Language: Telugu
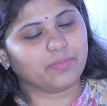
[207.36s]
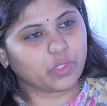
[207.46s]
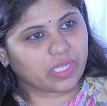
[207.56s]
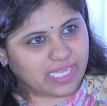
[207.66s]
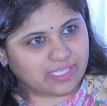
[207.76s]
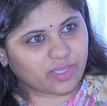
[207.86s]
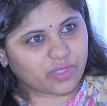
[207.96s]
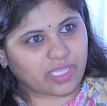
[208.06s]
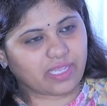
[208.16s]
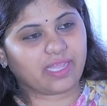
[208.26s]

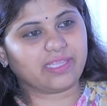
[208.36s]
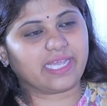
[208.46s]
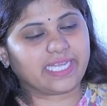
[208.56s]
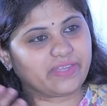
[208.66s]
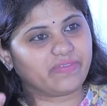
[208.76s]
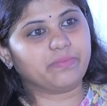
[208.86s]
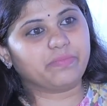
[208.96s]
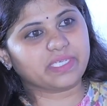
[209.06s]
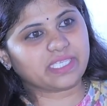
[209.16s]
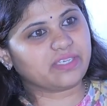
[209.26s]
ముందుకెళ్తోంది అది ఎయిటీ వన్
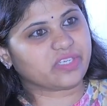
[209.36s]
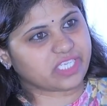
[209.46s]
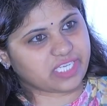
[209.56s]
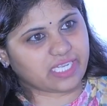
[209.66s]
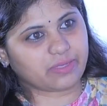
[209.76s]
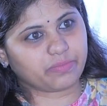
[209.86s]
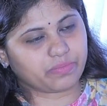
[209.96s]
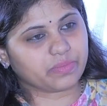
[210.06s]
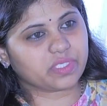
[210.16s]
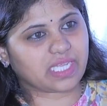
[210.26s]
పర్సెంట్ రీచ్ అయిన
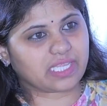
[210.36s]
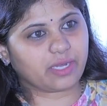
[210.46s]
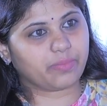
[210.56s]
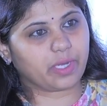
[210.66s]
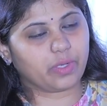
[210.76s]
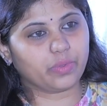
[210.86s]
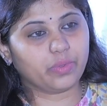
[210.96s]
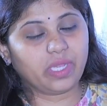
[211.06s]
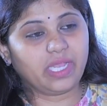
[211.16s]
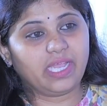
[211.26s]
సందర్భంలో
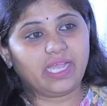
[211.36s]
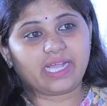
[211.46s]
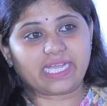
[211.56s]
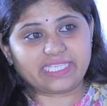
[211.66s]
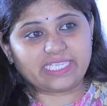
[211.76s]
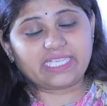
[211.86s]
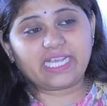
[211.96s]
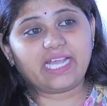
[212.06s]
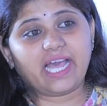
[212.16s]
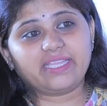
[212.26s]

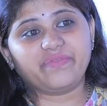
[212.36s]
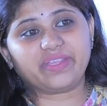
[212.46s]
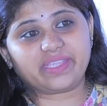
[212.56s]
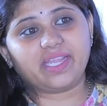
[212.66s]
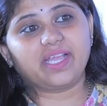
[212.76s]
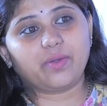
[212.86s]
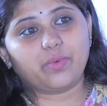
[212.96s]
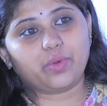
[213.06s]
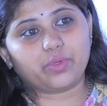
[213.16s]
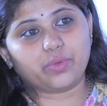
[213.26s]
ఖచ్చితంగా అది వ్యతిరేక
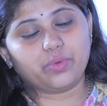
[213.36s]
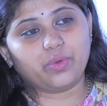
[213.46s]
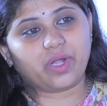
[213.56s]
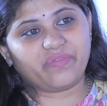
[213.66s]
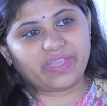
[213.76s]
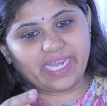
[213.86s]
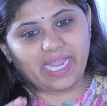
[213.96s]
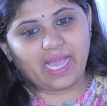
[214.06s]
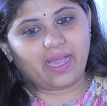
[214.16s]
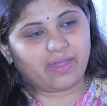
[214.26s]
ఓటు ఒకవేళ
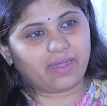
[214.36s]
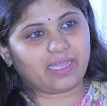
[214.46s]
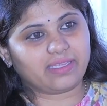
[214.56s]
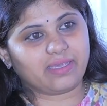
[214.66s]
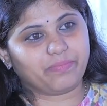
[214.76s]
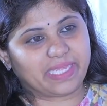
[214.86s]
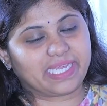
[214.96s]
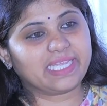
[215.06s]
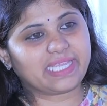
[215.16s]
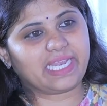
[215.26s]
అది
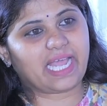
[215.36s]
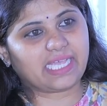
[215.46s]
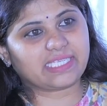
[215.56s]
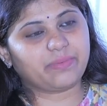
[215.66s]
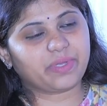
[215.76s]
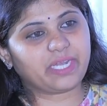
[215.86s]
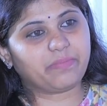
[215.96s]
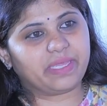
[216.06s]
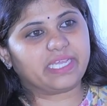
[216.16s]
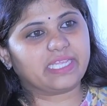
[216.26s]
పెరిగితే లాస్ట్ టైం కంటే
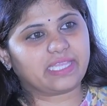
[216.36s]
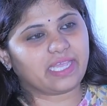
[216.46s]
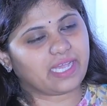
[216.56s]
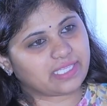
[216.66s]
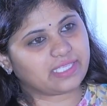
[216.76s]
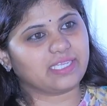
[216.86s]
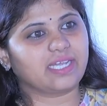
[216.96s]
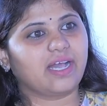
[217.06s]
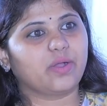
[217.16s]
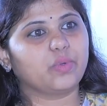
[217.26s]
పెరిగితే
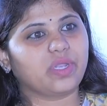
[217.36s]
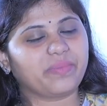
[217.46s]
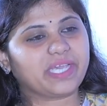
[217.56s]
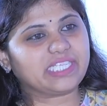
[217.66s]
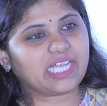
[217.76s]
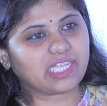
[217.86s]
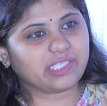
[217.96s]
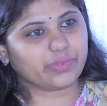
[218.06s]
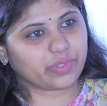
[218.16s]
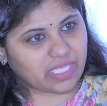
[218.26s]
ఖచ్చితంగా కూటమికే
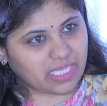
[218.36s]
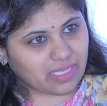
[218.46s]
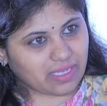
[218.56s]
ఛాన్స్ ఉంది